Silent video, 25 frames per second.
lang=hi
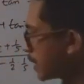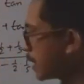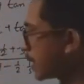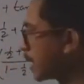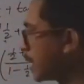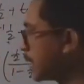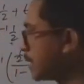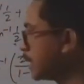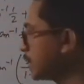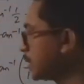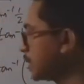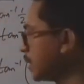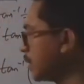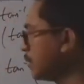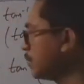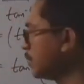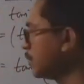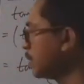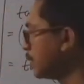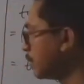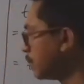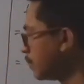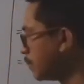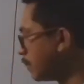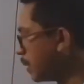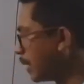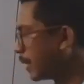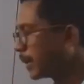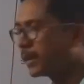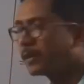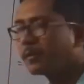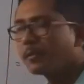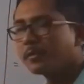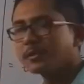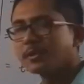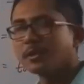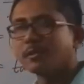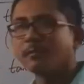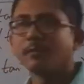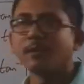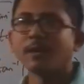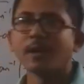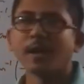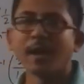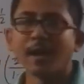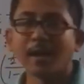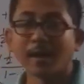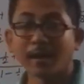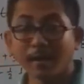करा देता हूँ बाकी क्वेश्चन फिर